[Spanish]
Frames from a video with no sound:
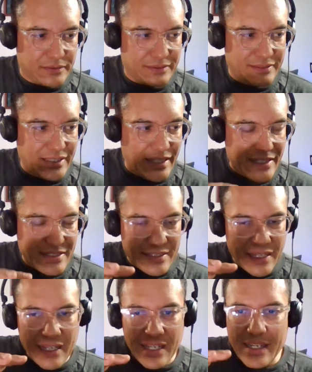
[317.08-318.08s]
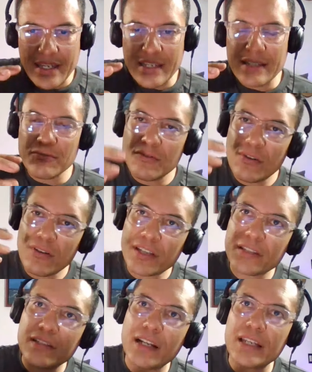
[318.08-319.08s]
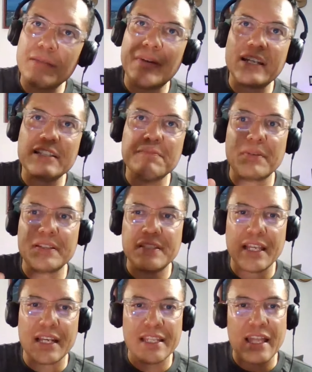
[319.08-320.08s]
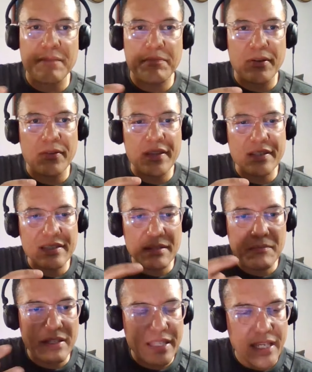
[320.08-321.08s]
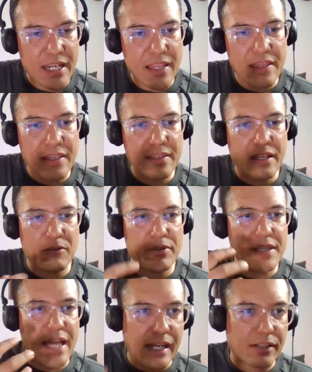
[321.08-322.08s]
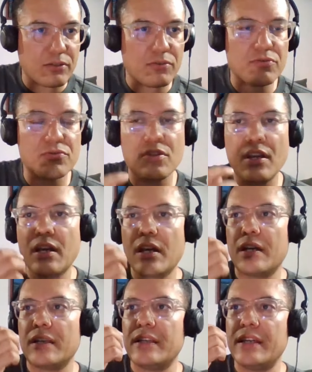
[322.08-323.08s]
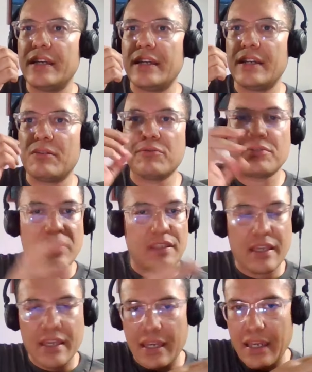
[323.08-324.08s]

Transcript: de, esta, eh, no le quisiera llamar especialidad, pero de esta manera de, cuidarnos? usted